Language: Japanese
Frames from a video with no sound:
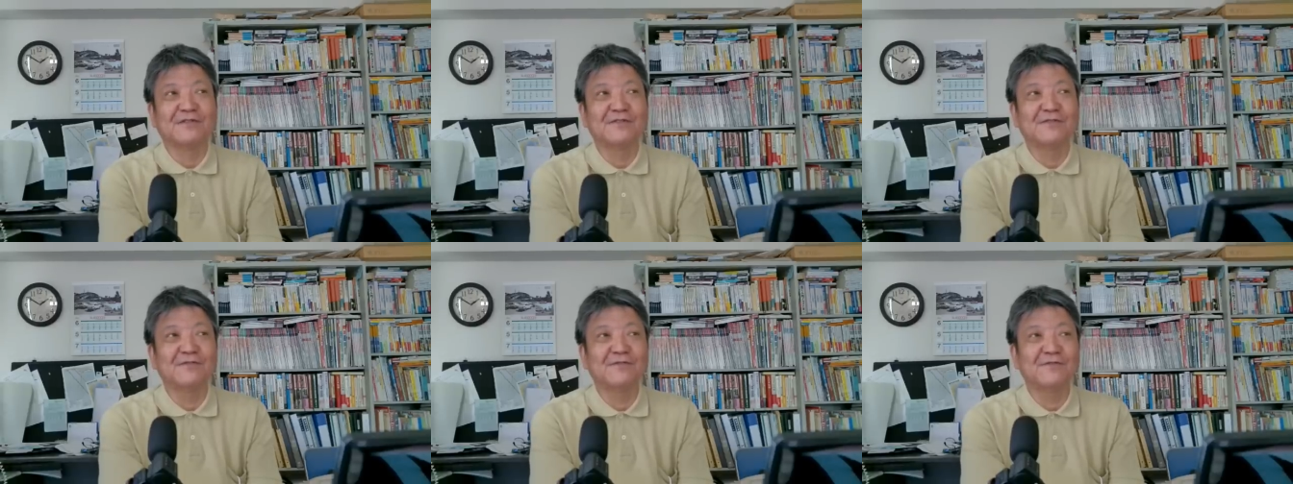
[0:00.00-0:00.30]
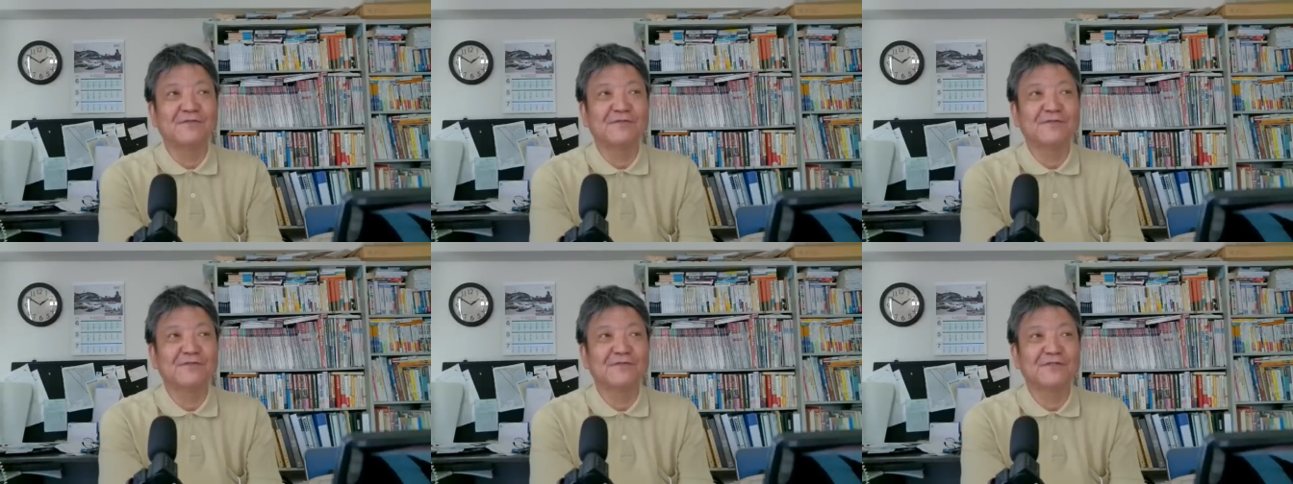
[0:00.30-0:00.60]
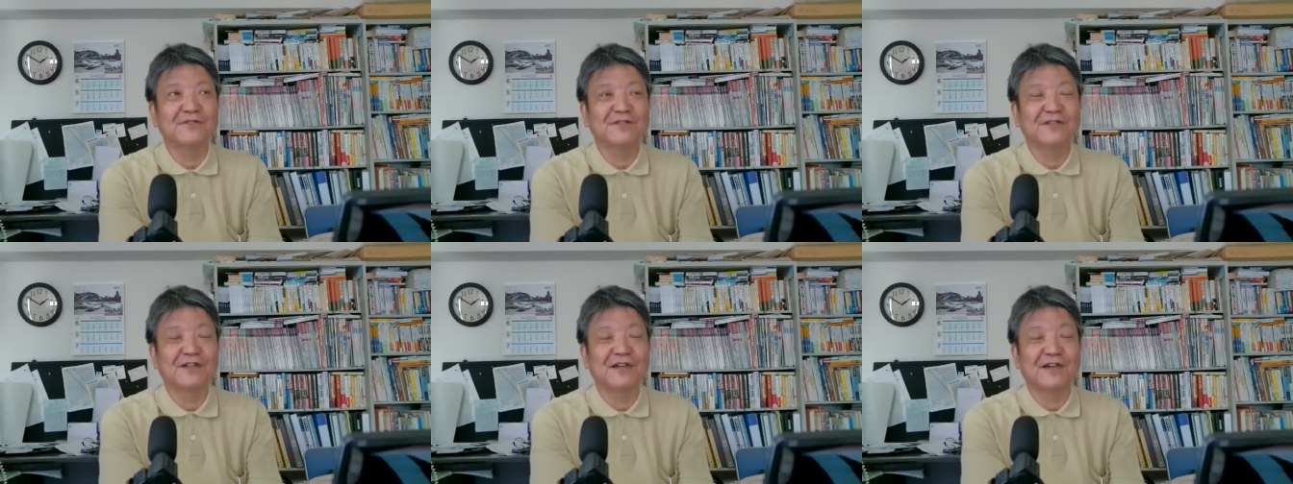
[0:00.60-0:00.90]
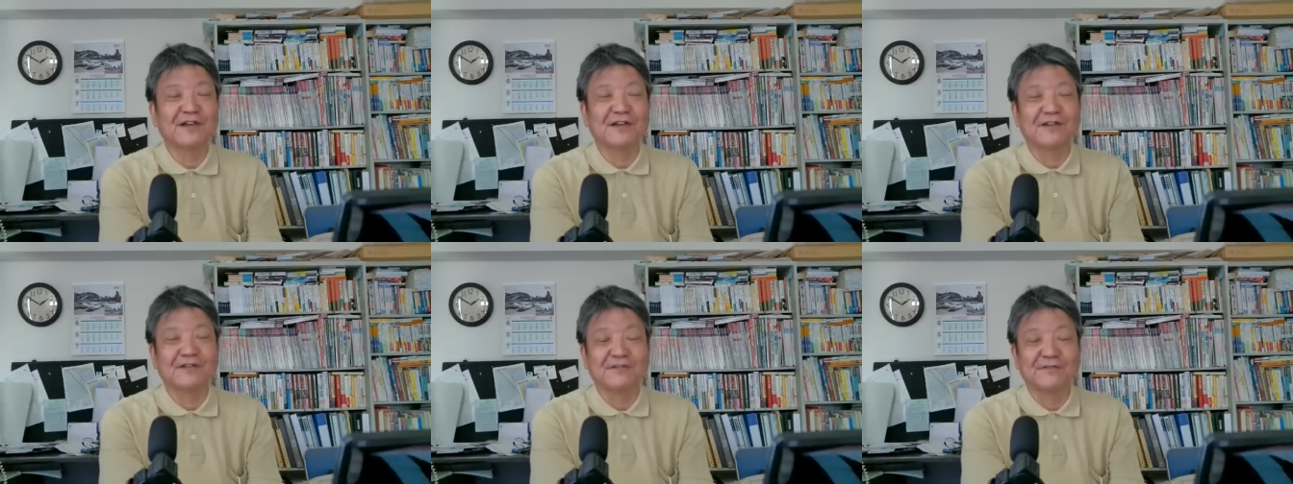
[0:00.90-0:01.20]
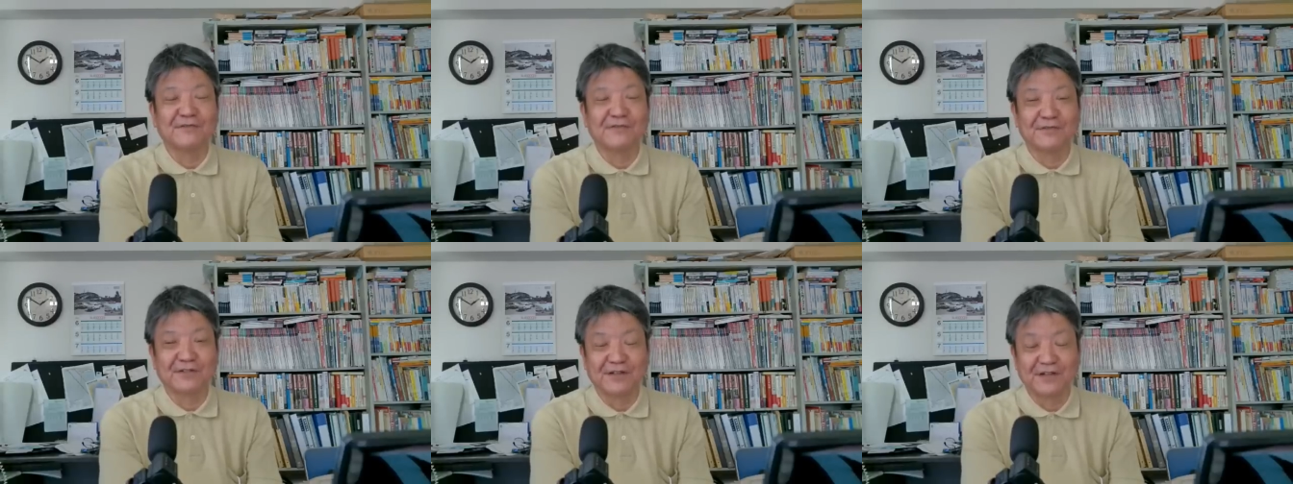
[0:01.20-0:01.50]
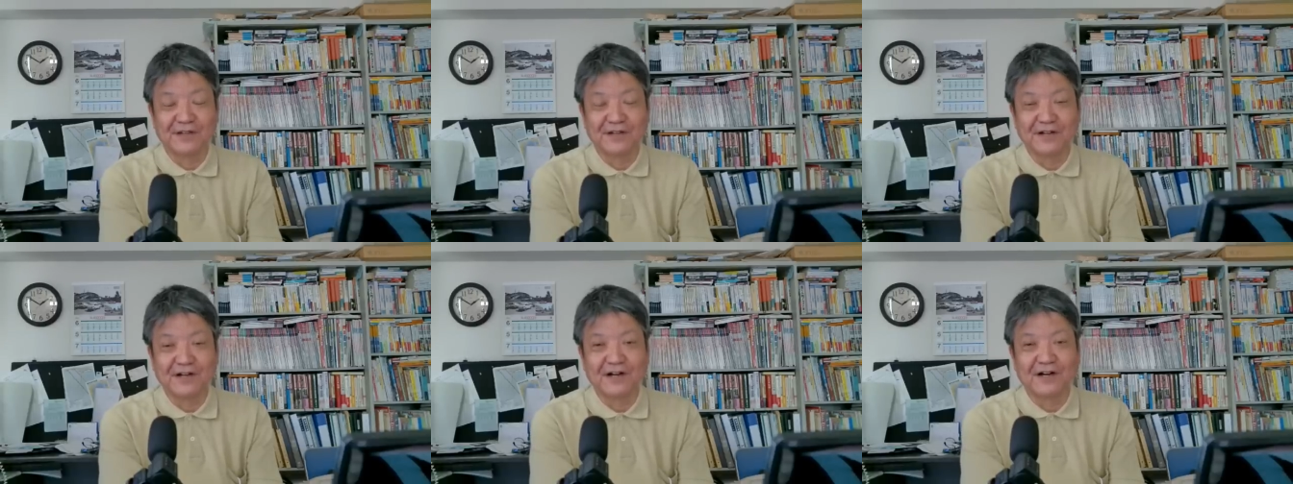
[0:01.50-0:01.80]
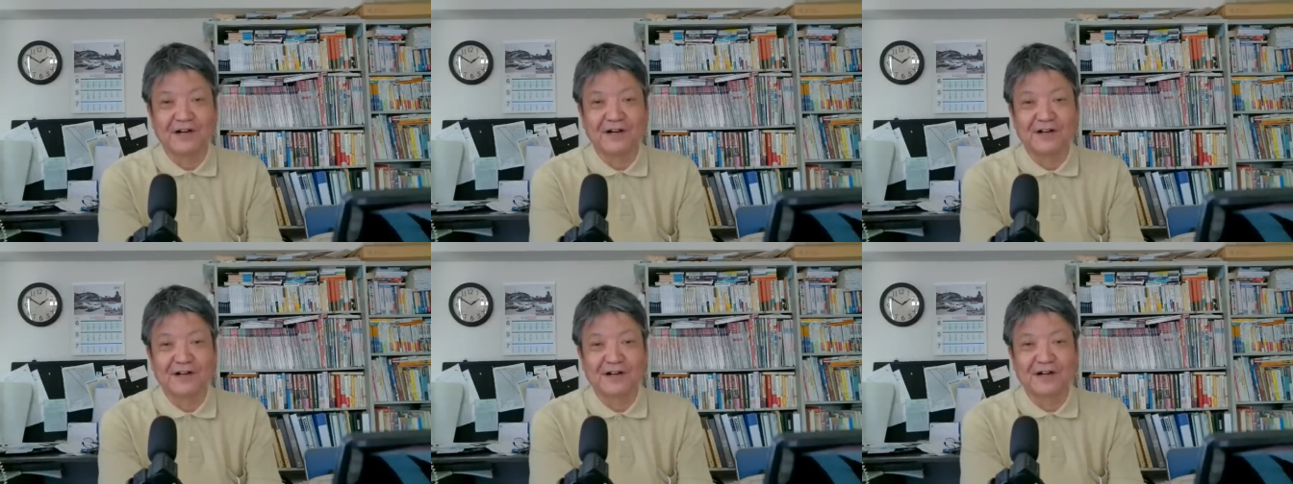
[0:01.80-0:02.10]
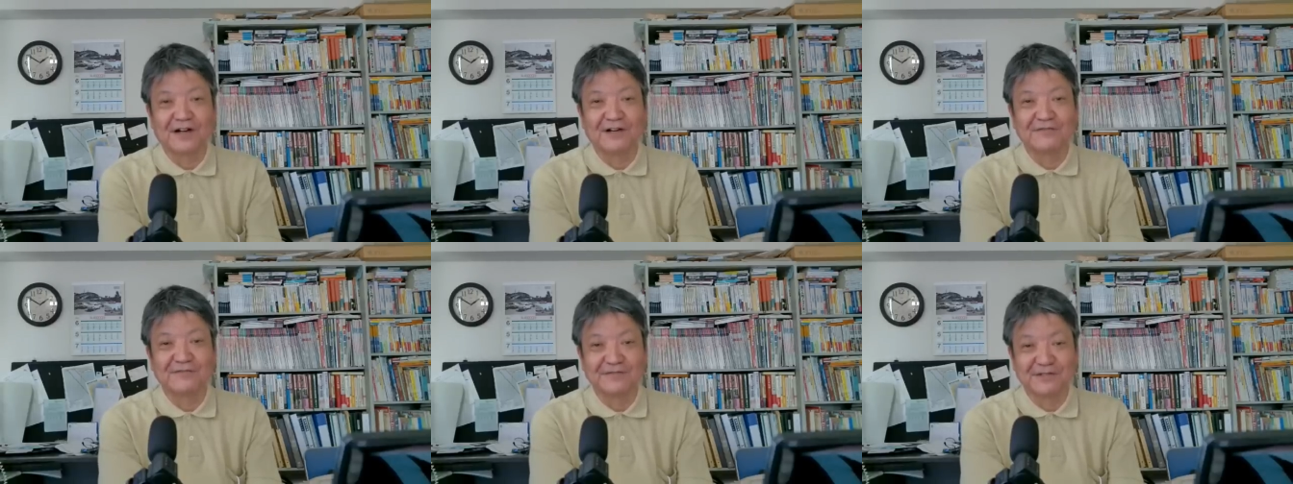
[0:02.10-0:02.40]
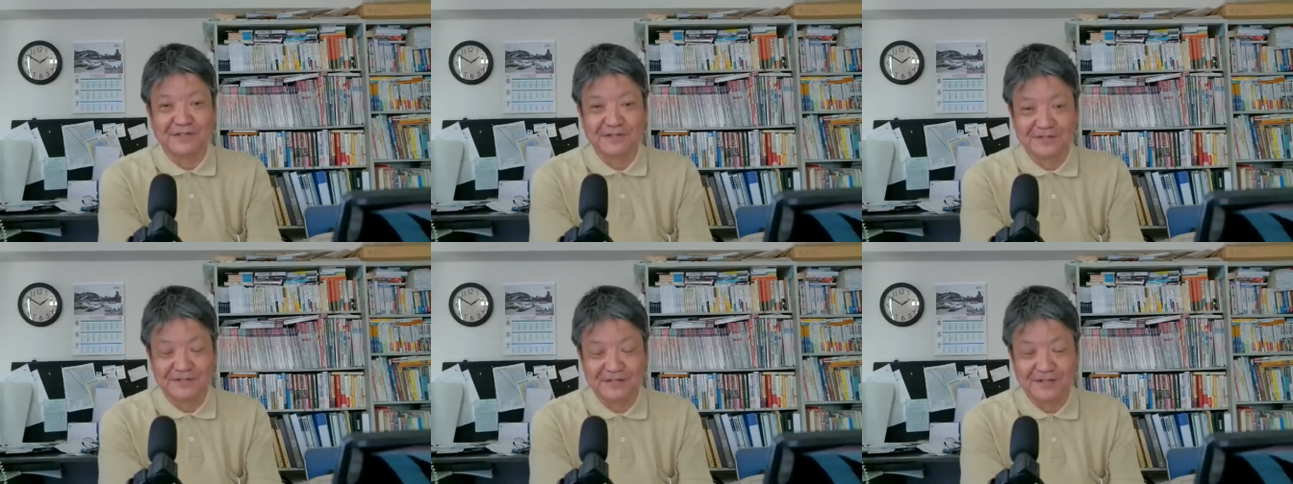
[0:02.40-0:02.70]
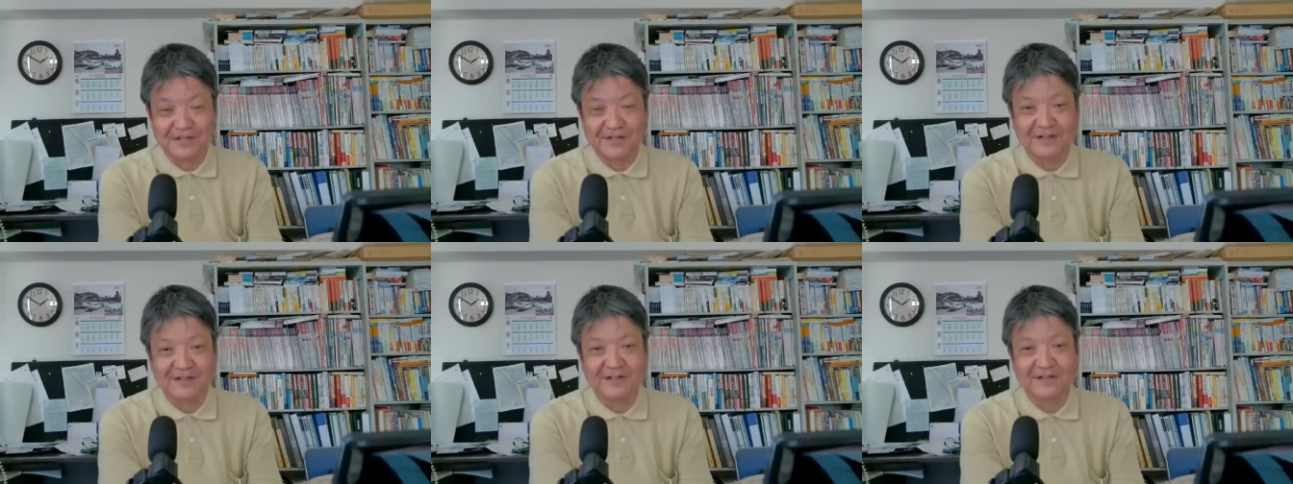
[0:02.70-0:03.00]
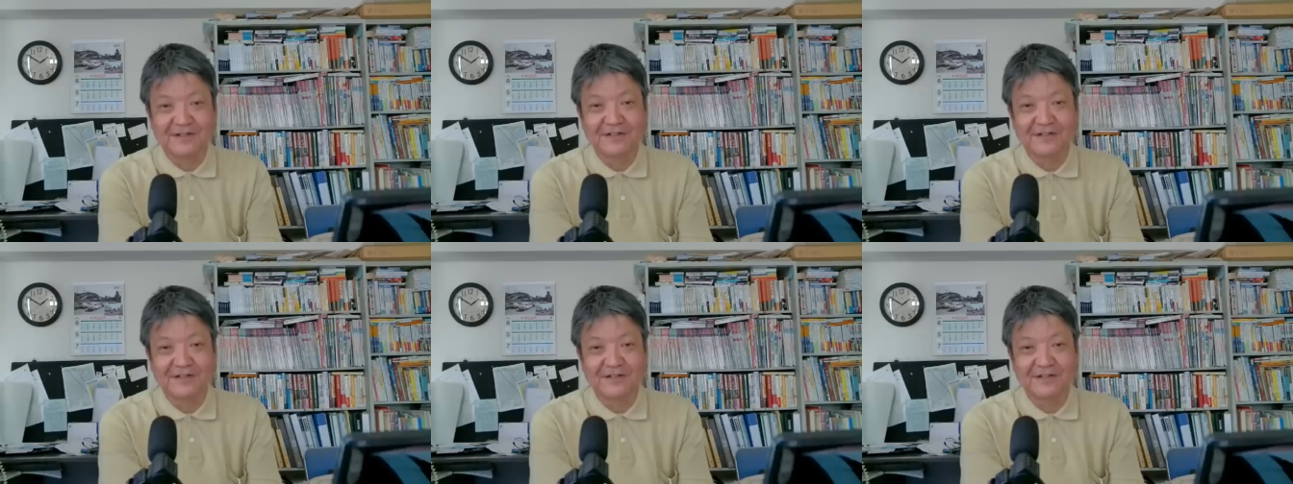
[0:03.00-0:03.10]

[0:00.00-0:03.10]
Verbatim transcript: 日本語の試験をねあがあるんですって